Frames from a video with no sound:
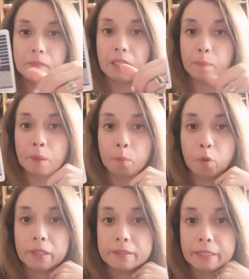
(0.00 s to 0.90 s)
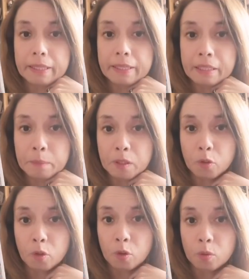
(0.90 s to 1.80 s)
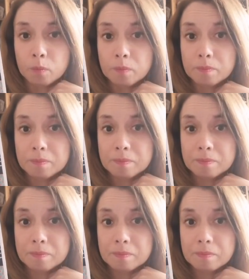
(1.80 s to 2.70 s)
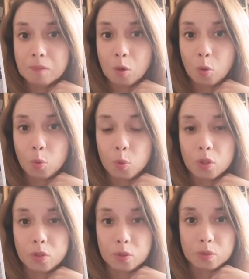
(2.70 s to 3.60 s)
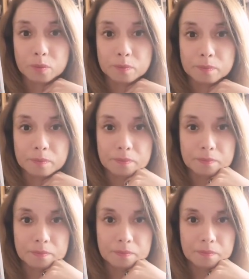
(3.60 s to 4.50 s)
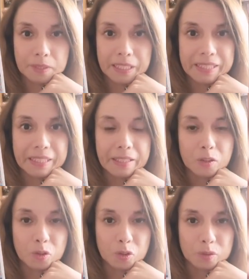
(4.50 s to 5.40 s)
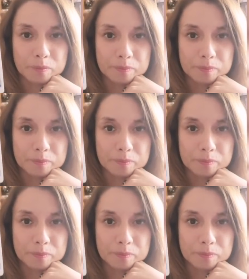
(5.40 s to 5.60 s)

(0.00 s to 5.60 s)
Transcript: También puede ser el enemigo oculto, interno,